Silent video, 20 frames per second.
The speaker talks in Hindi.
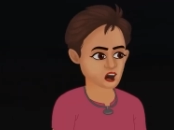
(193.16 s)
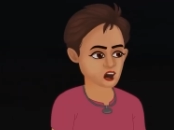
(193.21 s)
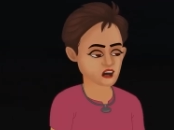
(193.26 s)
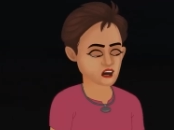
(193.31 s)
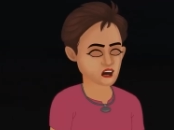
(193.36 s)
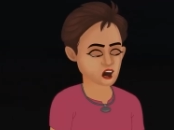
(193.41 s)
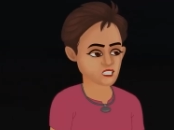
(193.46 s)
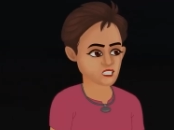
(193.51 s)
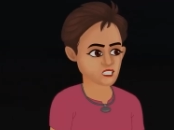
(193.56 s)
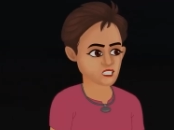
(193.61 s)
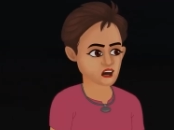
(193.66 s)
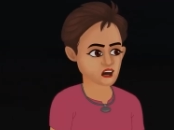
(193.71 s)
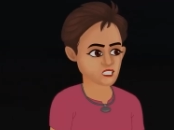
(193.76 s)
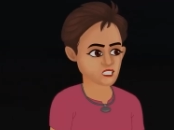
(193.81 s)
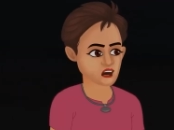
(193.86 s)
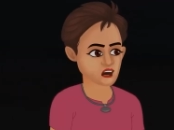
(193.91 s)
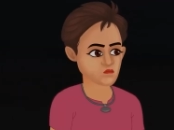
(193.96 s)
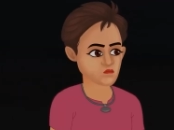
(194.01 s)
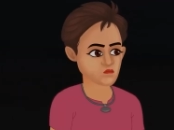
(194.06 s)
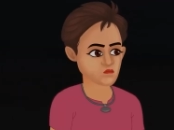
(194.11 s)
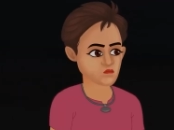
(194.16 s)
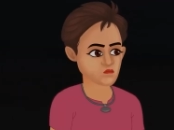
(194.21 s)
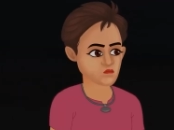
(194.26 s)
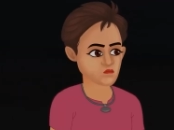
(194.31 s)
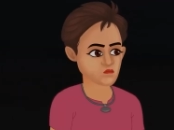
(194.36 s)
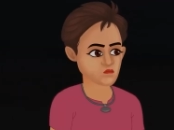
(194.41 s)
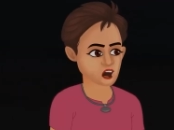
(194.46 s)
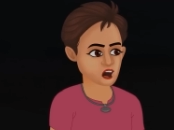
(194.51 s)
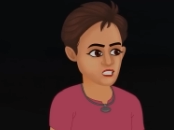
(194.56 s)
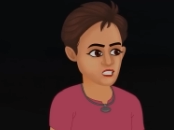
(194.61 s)
चांद के सिक्के
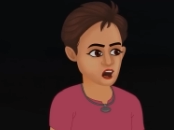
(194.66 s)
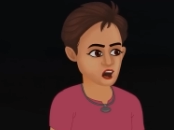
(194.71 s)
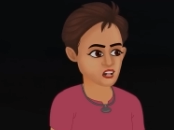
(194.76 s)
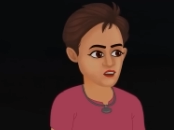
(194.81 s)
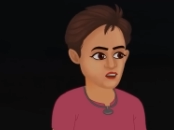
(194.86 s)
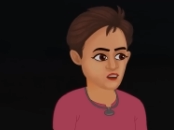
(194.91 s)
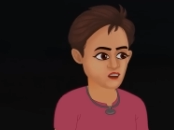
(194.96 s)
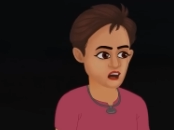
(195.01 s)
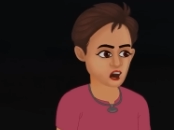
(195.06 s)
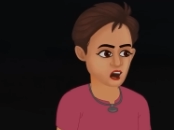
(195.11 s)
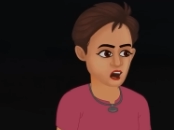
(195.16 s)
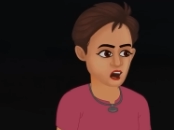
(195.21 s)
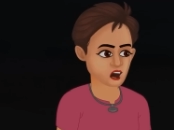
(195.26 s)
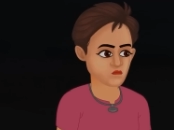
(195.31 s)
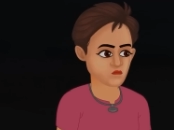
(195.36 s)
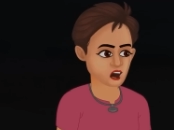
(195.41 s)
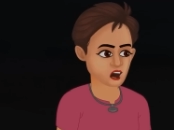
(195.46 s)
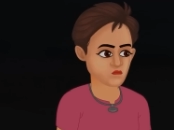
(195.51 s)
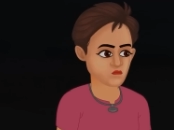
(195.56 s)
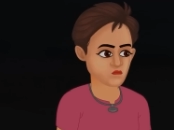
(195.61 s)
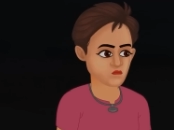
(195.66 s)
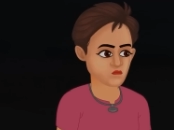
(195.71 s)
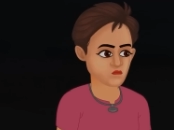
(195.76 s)
इससे भला क्या होगा